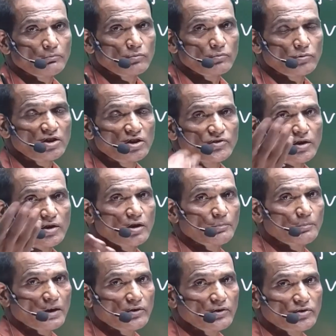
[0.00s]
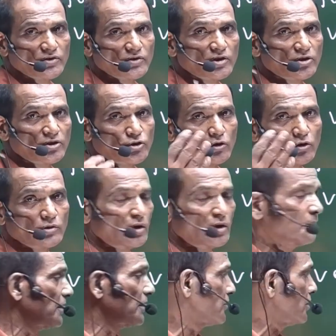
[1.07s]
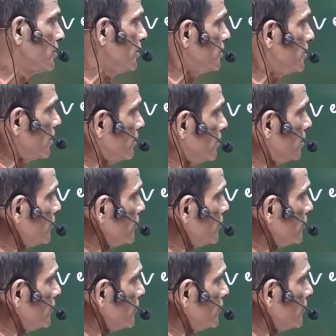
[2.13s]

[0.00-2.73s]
तीसरे के पास तीसरे से चौथे के पास ले जाना दैट इज